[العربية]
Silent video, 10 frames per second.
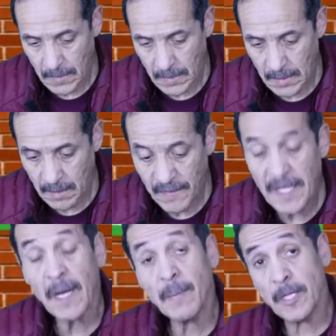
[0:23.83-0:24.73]

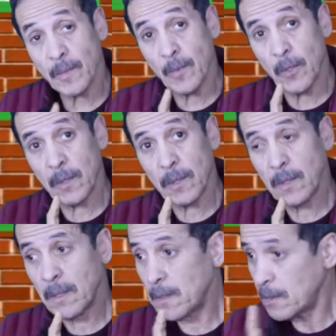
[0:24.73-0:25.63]
فئه من الجمهور
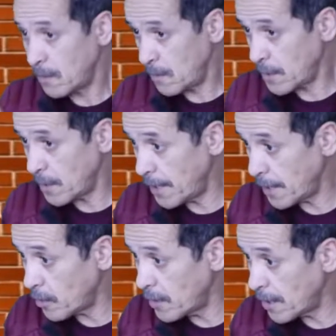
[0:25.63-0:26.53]
الجماهير
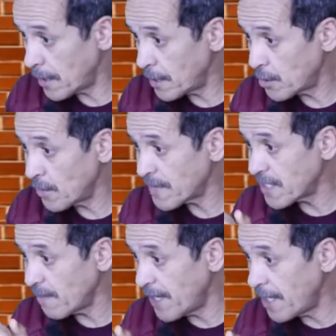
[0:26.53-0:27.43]
كلها كتشوف
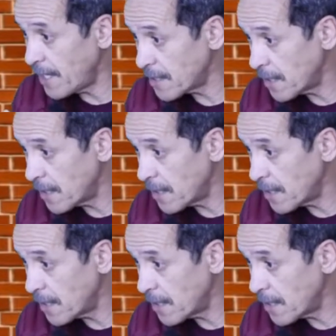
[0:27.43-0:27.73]
الصفحات